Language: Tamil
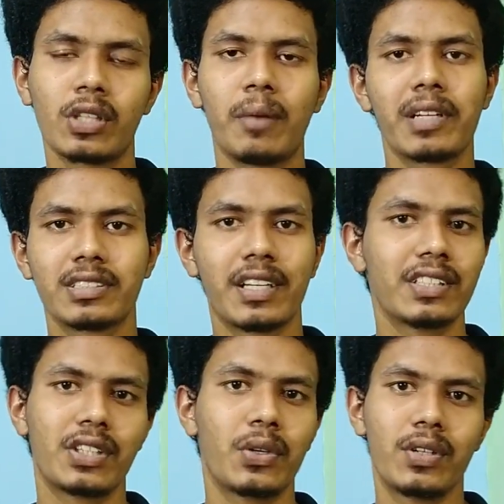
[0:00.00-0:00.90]
ஸோ ஆப்ரேஷன்
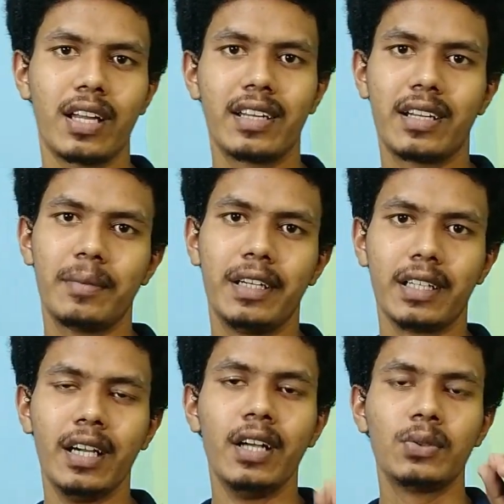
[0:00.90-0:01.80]
எக்ஸிக்யூட்டிவ்னா என்ன
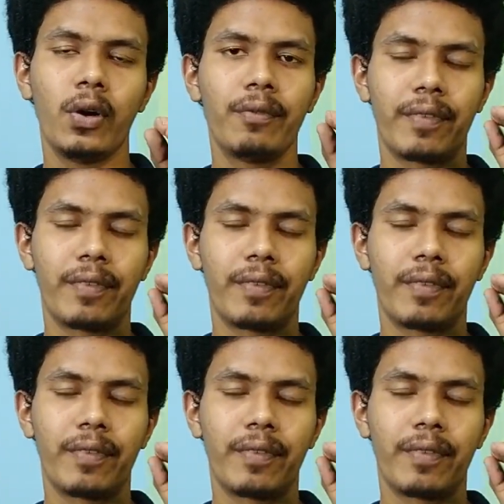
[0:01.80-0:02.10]
அப்படின்ட்டு ஸோ